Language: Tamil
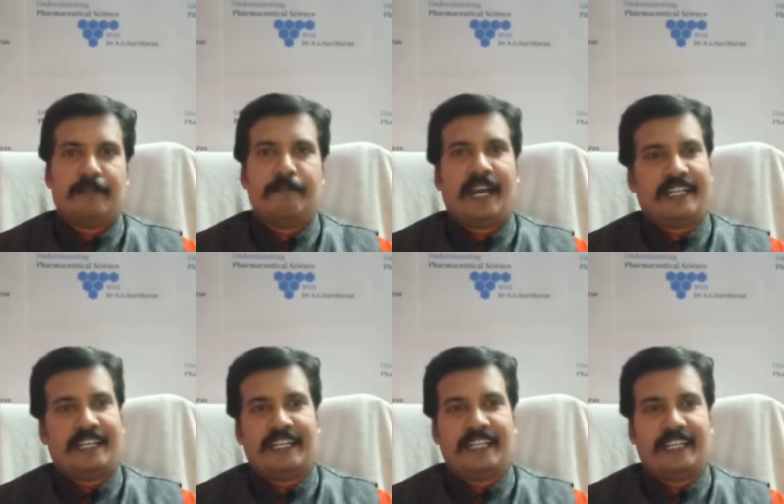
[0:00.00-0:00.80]

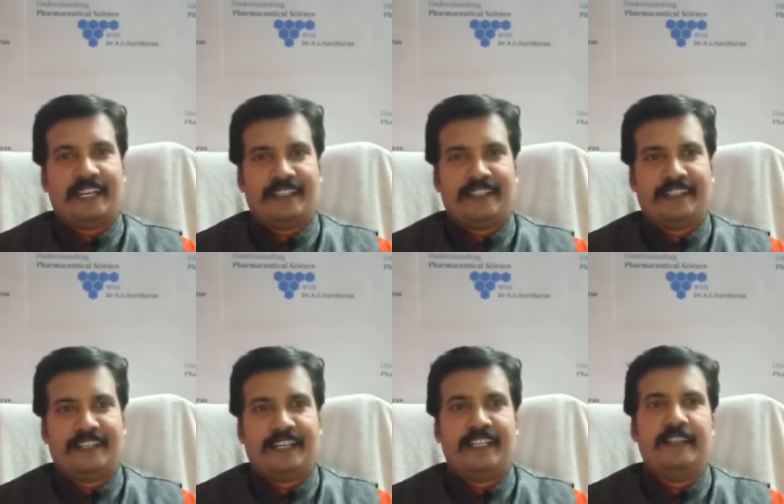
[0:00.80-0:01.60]
பாக்டீரியா
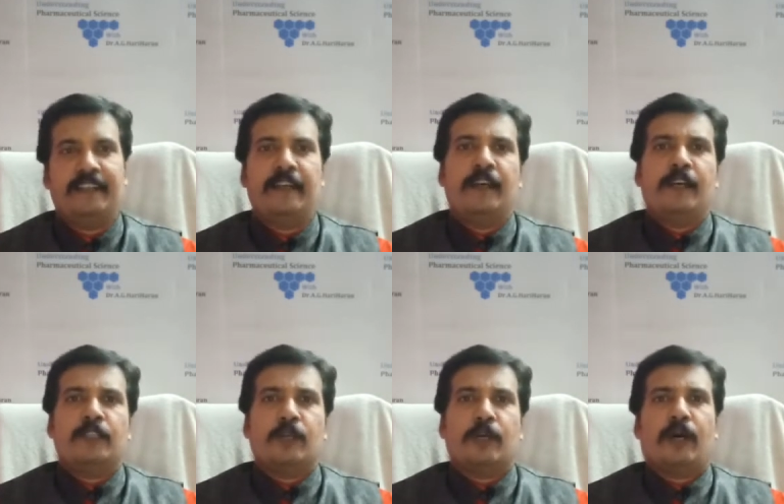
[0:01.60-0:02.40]
ரைட்
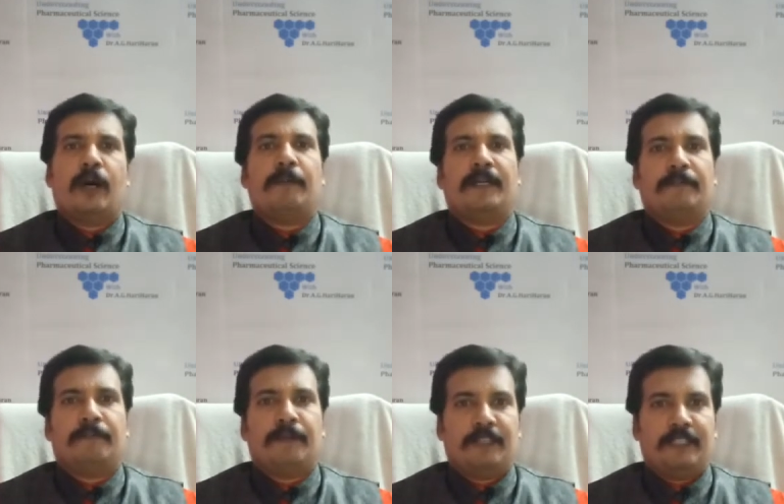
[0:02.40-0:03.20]
ஸோ அப்போ
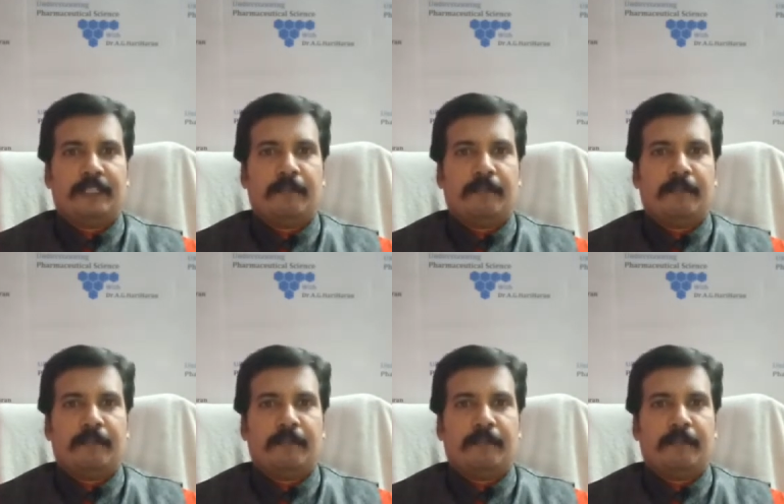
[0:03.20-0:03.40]
இப்போ வந்து நம்ம